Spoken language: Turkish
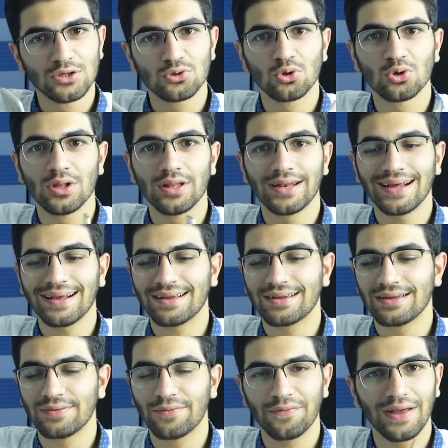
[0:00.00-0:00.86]
Son
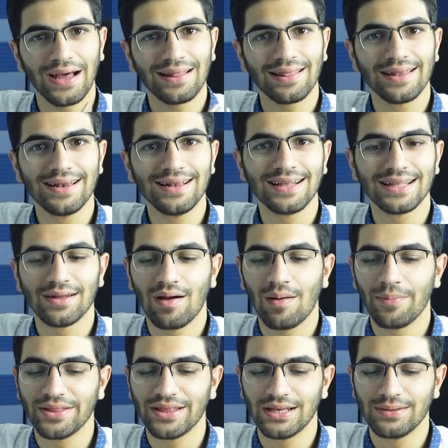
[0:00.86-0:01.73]
olarak fiyatlarıyla
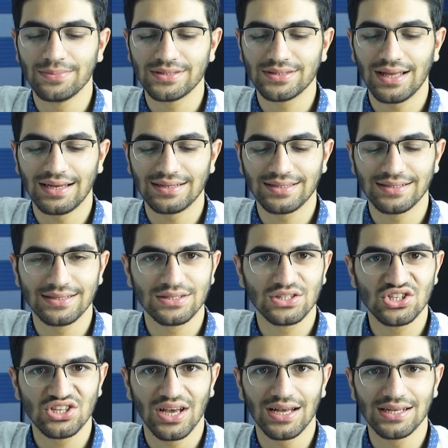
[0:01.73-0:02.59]
devam edelim
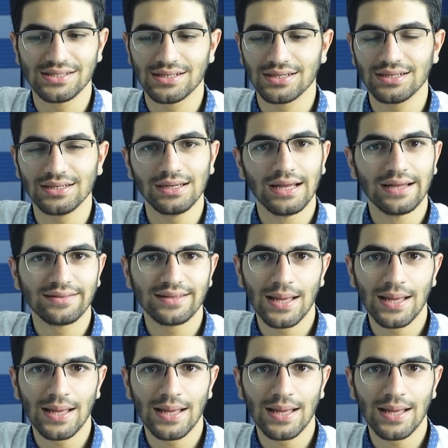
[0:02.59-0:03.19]
isterseniz cihazların.